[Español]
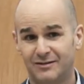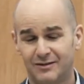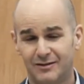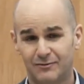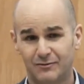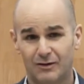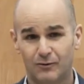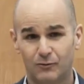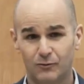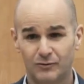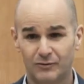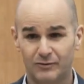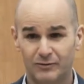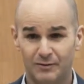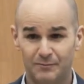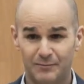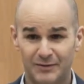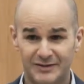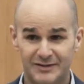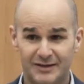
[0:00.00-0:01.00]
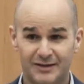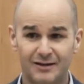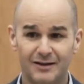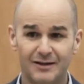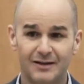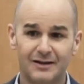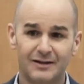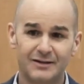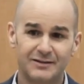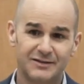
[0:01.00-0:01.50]
En una, empresa,
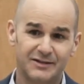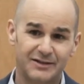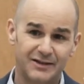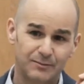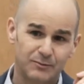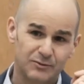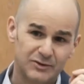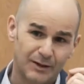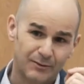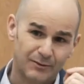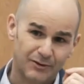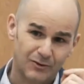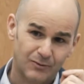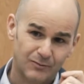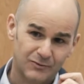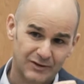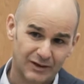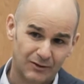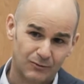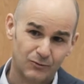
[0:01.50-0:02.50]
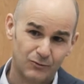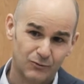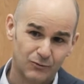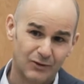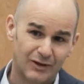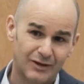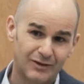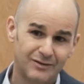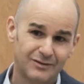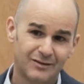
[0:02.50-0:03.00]
si queremos saber cómo es la
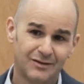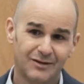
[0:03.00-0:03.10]
cultura,